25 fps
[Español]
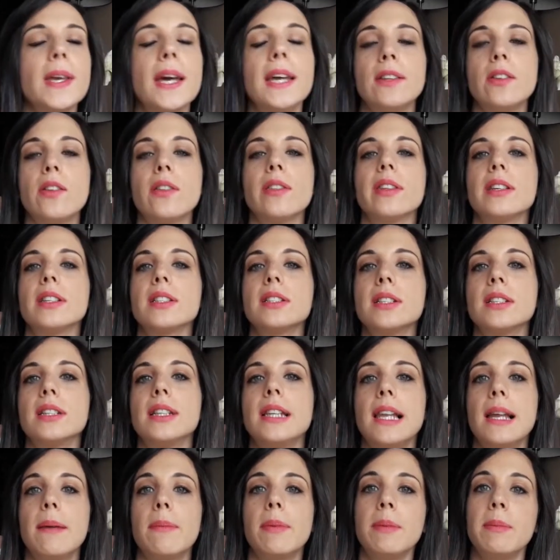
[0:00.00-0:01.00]
Entonces,
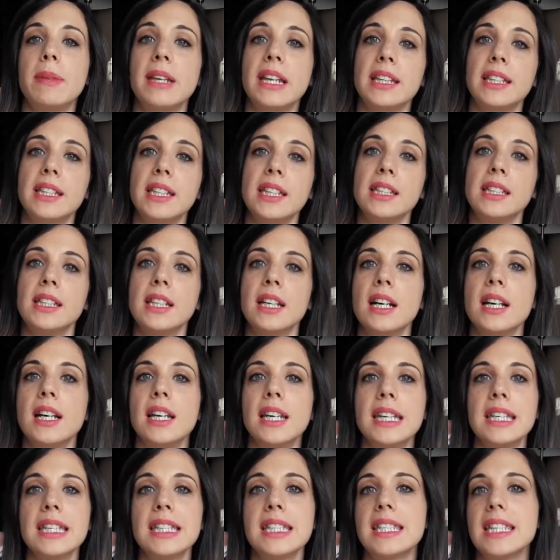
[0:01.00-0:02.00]
la primera
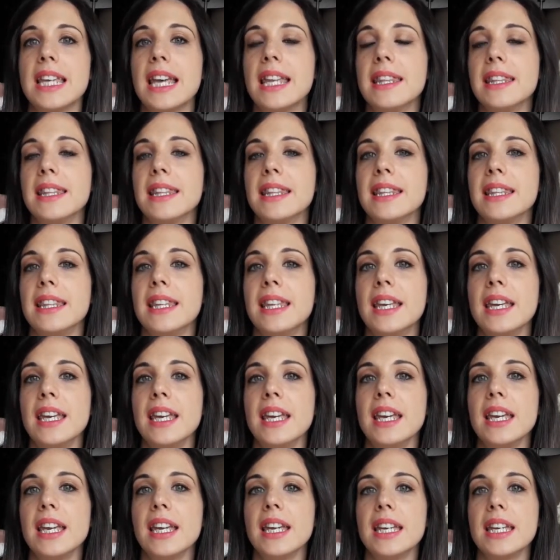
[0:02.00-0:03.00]
tienda es
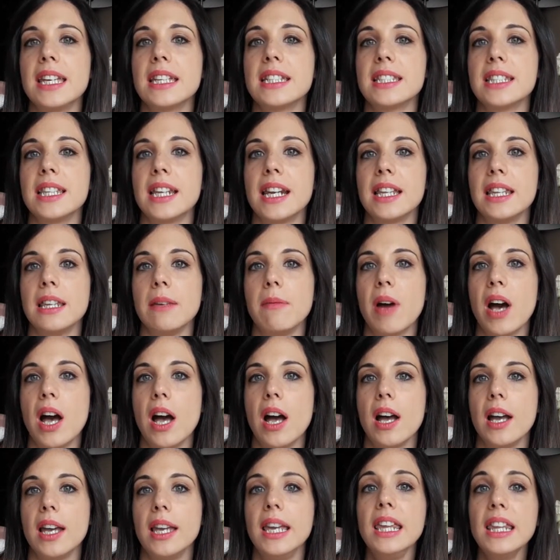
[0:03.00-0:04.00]
de Stradivag.
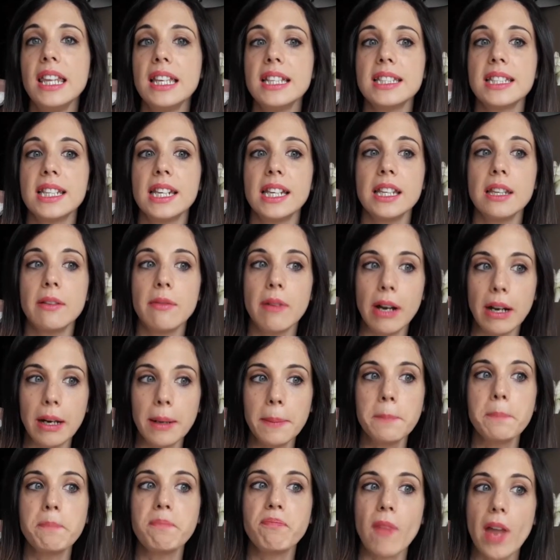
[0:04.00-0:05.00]
Y de
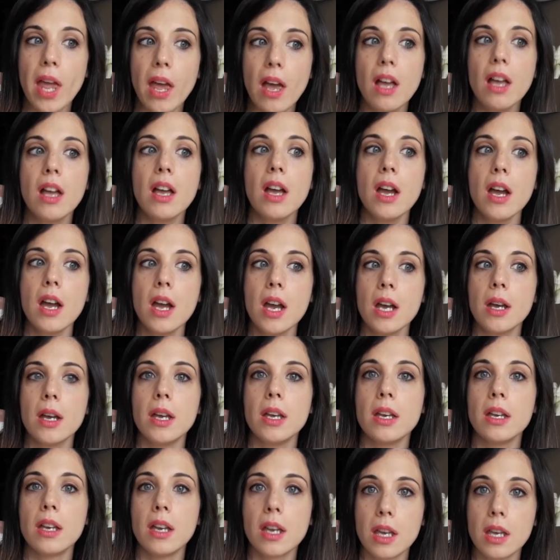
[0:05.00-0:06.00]
Estradivaja
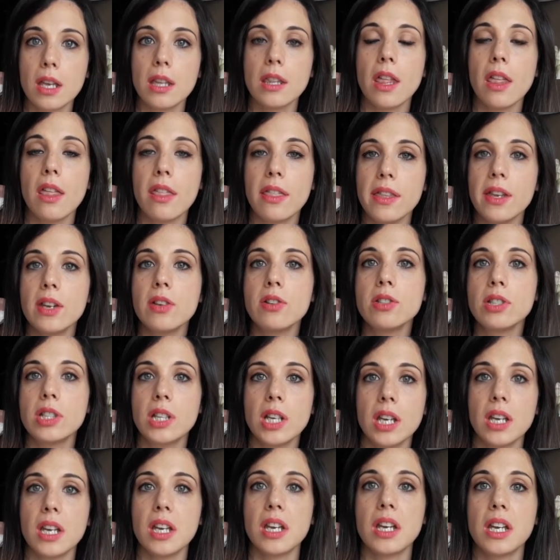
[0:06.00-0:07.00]
eh, de deciros
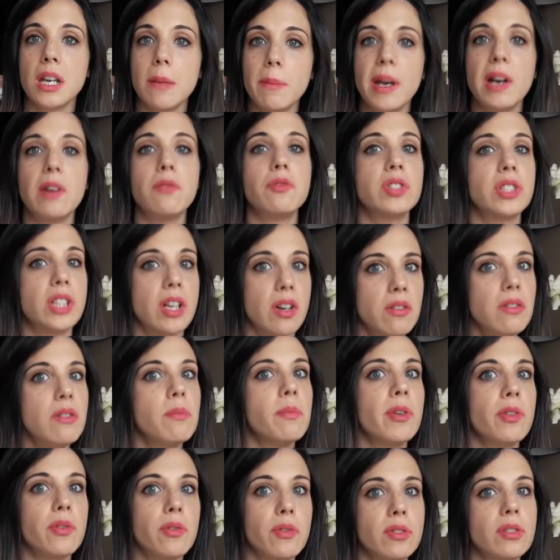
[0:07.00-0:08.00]
que, me ha gustado
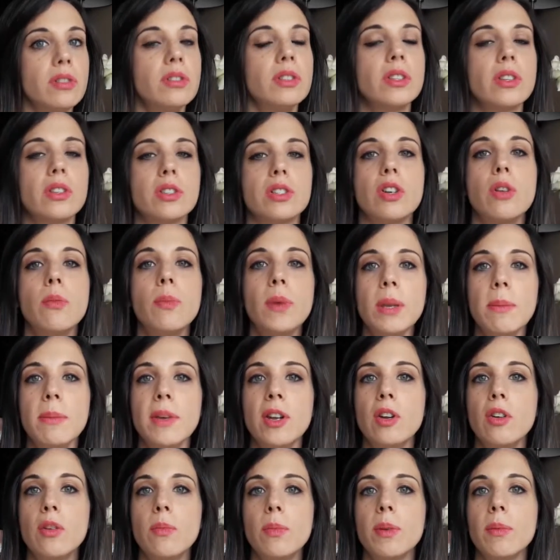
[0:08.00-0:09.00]
el producto. Entonces, lo
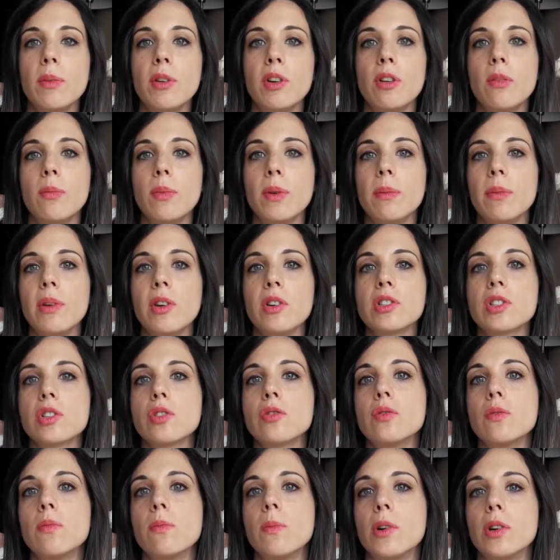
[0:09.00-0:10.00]
primero, lo primero, lo primero
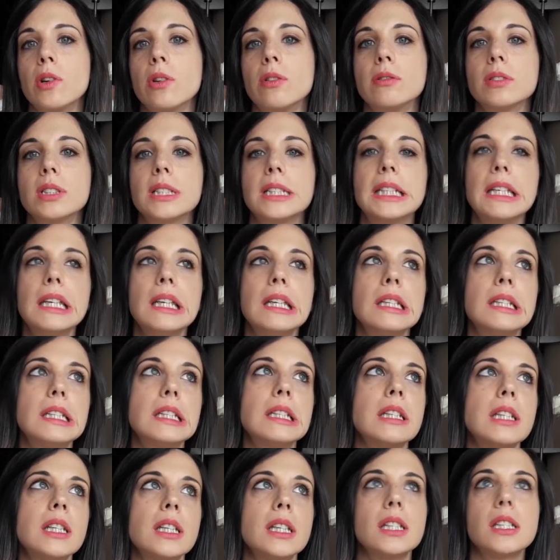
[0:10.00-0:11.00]
es un mono. Sí,
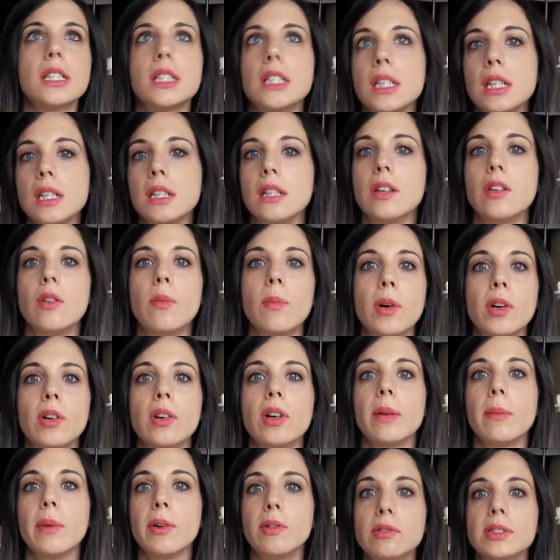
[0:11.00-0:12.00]
sí, sí, los
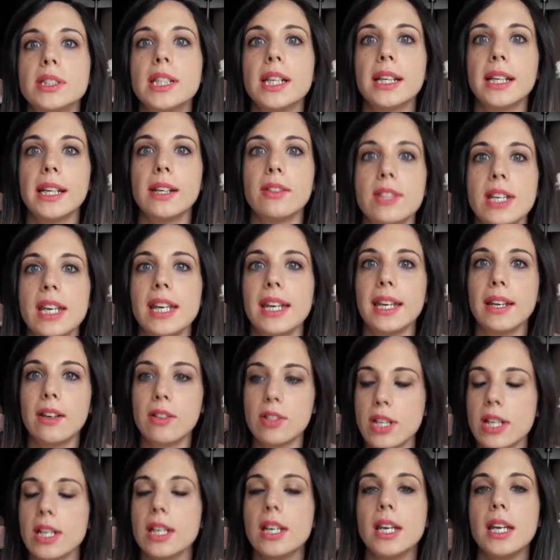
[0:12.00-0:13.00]
monos que me gustan, que no sé, que
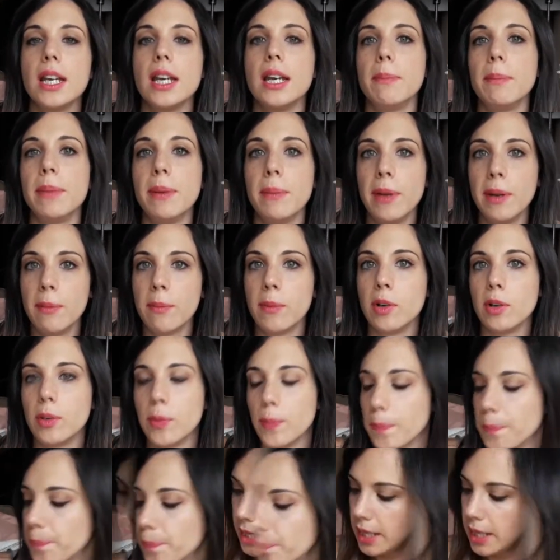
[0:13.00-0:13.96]
lo sé. Primer mono.